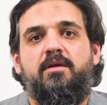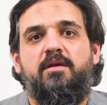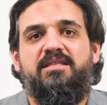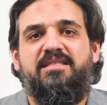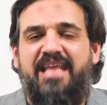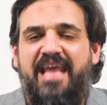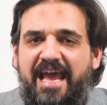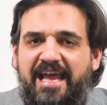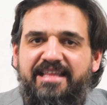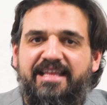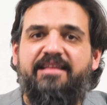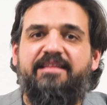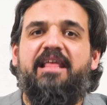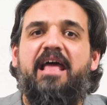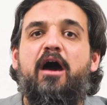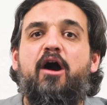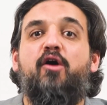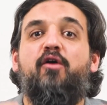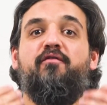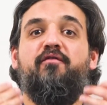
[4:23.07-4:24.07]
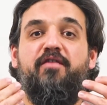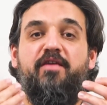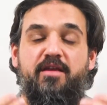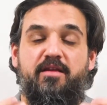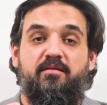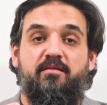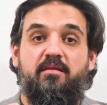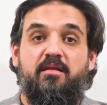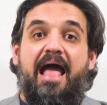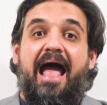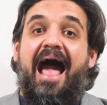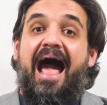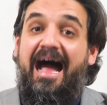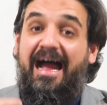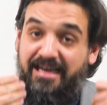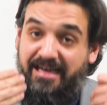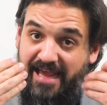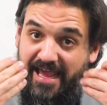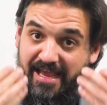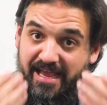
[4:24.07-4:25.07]
der dann daraufhin
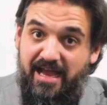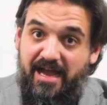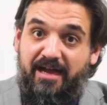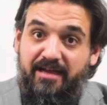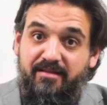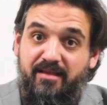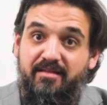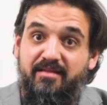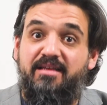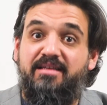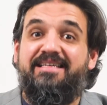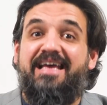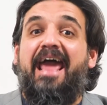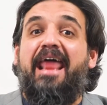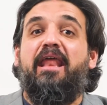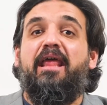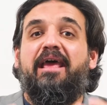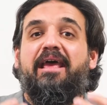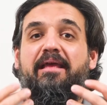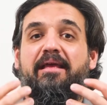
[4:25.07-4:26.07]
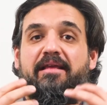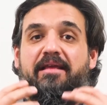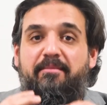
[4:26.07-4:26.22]
Anhänger hatte, die seine